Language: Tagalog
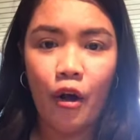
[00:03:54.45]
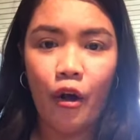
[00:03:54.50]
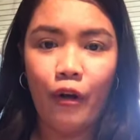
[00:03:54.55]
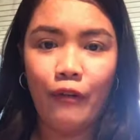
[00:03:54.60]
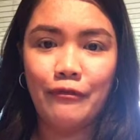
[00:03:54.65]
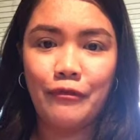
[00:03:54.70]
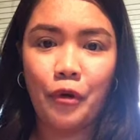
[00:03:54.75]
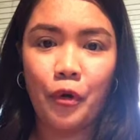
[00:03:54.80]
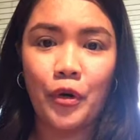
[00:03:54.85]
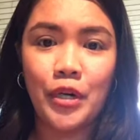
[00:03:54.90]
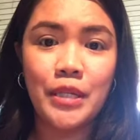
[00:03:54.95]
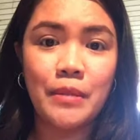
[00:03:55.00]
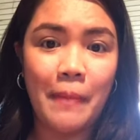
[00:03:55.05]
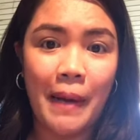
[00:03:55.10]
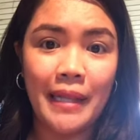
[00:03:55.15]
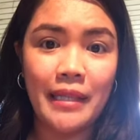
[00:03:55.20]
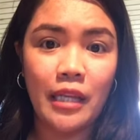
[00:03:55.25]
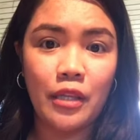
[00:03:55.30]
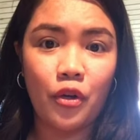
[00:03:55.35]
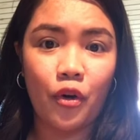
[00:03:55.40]
Of course,
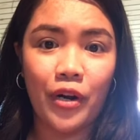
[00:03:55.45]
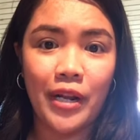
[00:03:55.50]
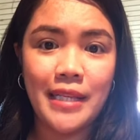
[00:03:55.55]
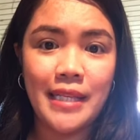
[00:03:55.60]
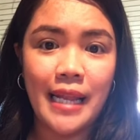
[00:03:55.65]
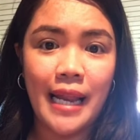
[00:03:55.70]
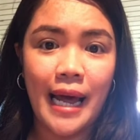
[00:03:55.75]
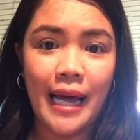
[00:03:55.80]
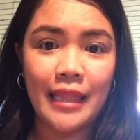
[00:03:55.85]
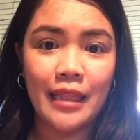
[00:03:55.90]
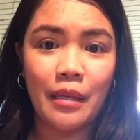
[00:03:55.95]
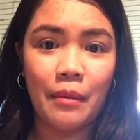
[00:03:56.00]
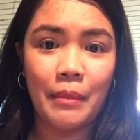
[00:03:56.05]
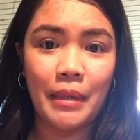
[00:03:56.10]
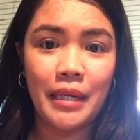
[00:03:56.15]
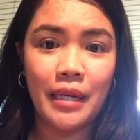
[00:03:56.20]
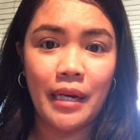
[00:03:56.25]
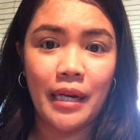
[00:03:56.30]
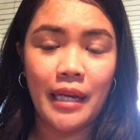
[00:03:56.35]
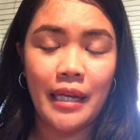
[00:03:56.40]
mandatory sa lahat
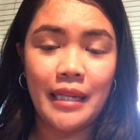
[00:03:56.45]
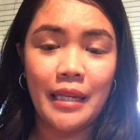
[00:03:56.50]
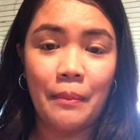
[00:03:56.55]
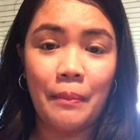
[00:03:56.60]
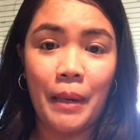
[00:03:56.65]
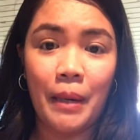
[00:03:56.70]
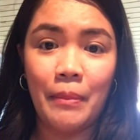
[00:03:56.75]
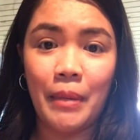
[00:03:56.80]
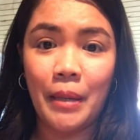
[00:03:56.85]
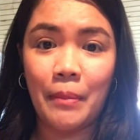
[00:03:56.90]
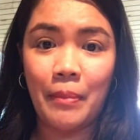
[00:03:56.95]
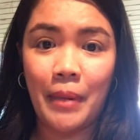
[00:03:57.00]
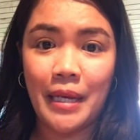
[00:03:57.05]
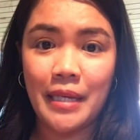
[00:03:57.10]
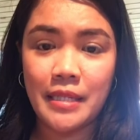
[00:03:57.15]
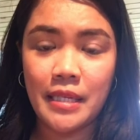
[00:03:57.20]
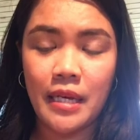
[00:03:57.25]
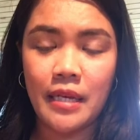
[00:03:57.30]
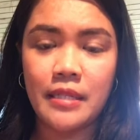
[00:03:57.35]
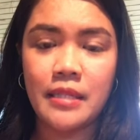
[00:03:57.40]
naman ng in the public
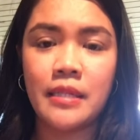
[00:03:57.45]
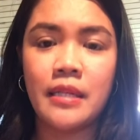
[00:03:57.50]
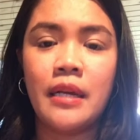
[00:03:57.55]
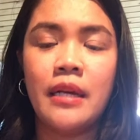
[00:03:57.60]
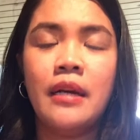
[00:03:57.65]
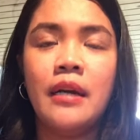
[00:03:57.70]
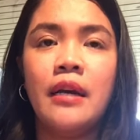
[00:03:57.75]
places.